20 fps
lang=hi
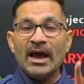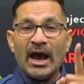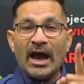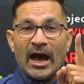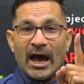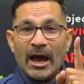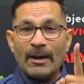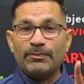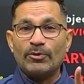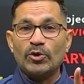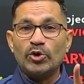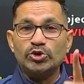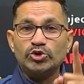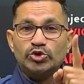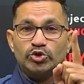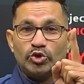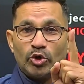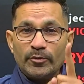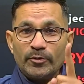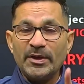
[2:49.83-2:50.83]
आपको
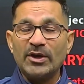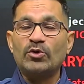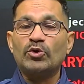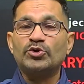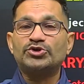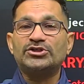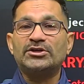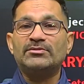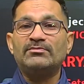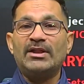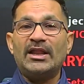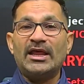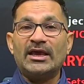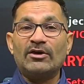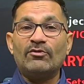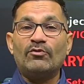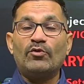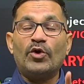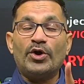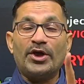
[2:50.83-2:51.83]
जो भी क्वेश्चन मिलेंगे
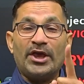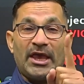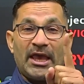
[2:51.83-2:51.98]
वो